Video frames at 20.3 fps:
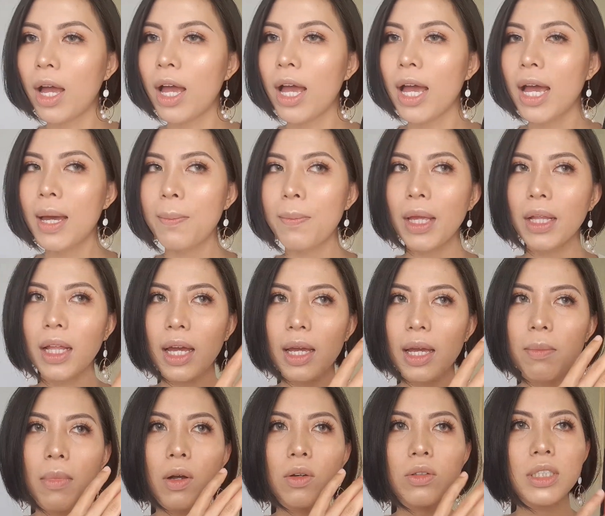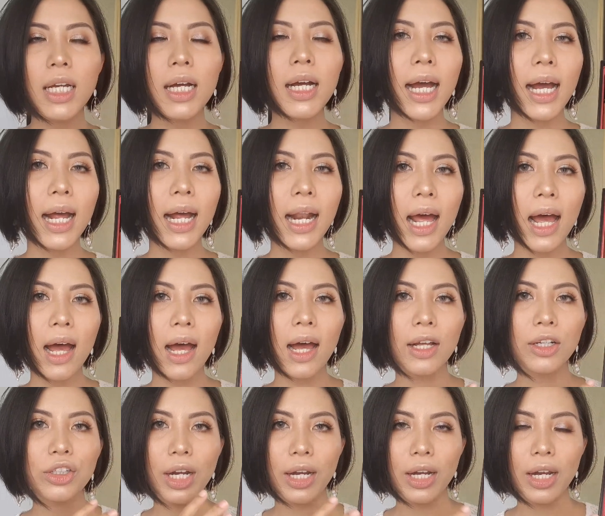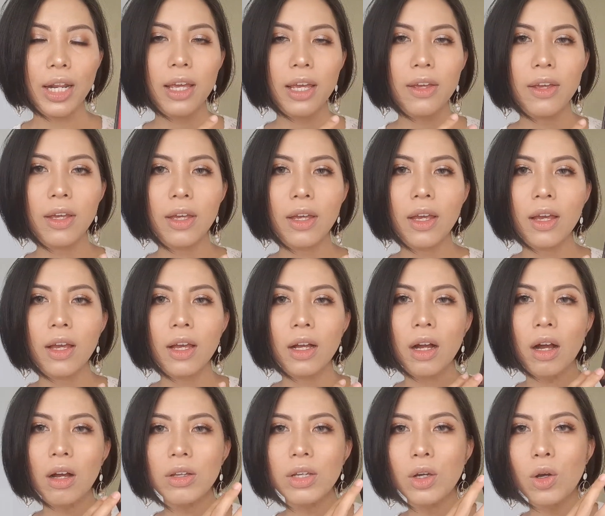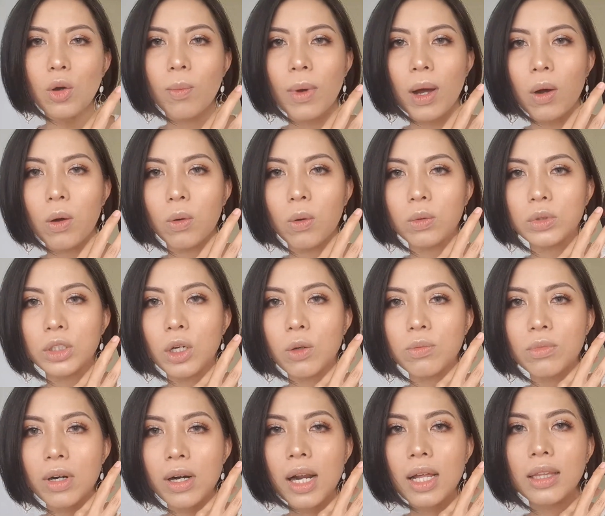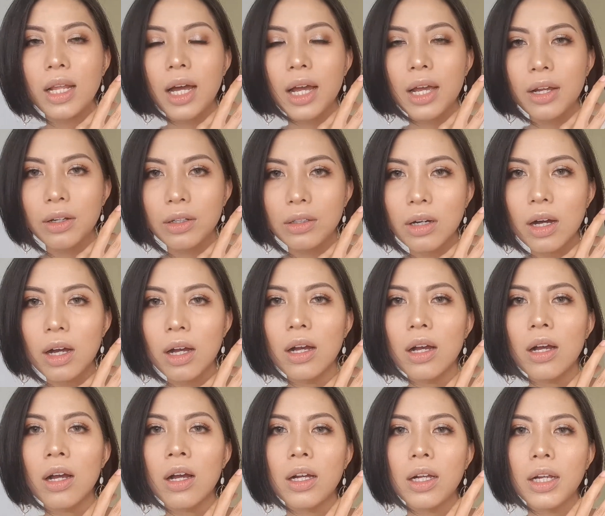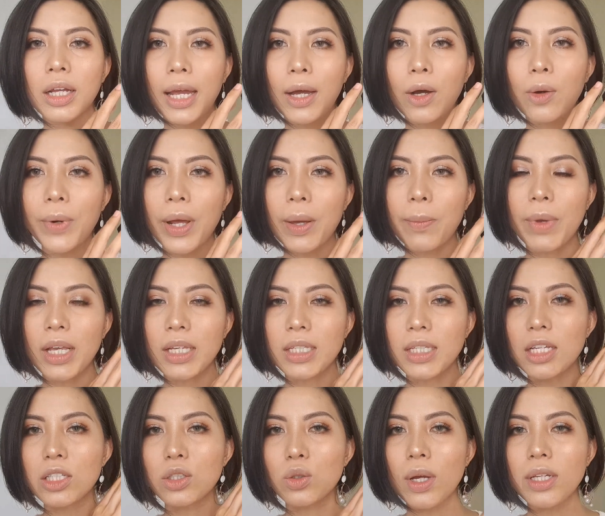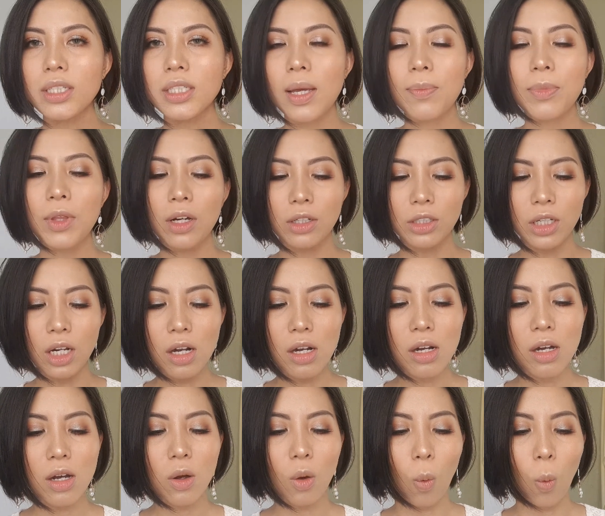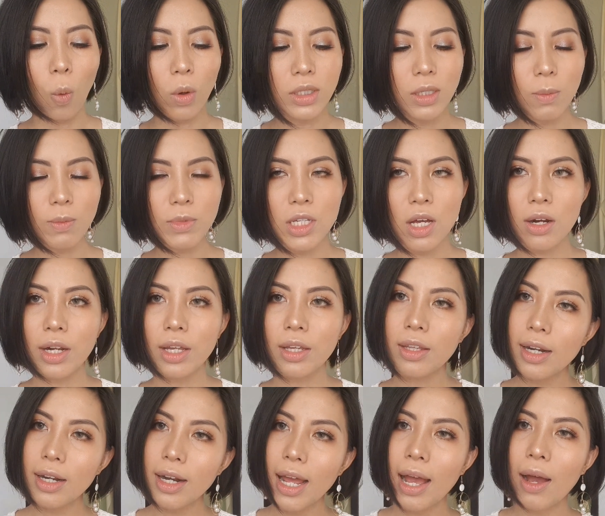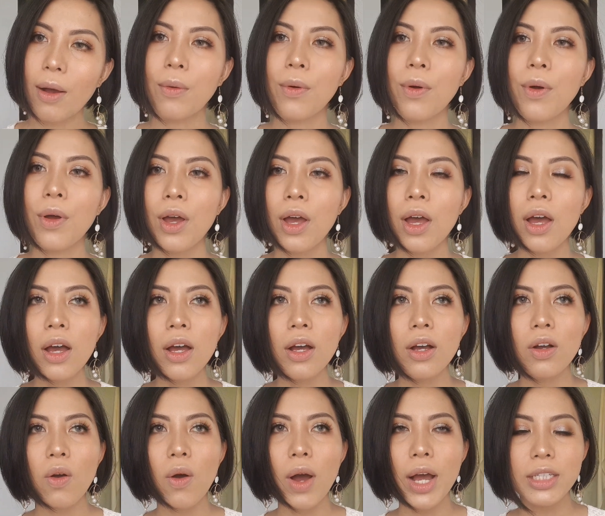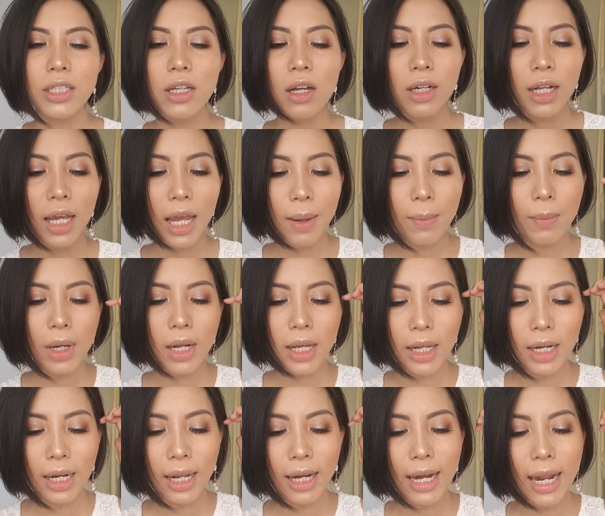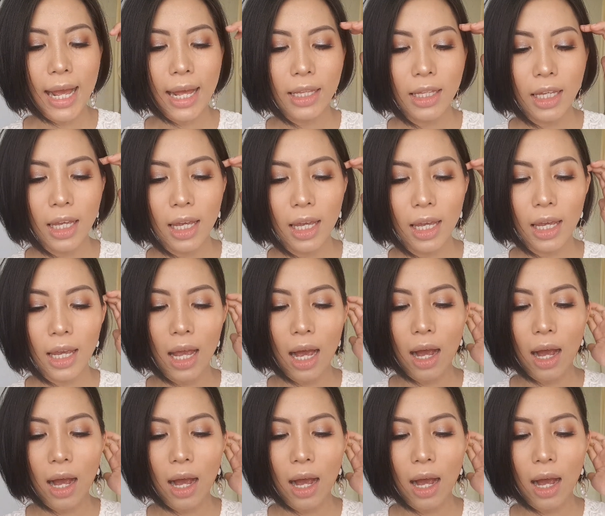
Mình thấy màu sắc khá là trendy, có nhiều màu trông rất là Tây nữa Ngày hôm nay mình sẽ swatch xem thử chất lượng của dòng son này như thế nào Ngoài son kem lì này ra thì uh,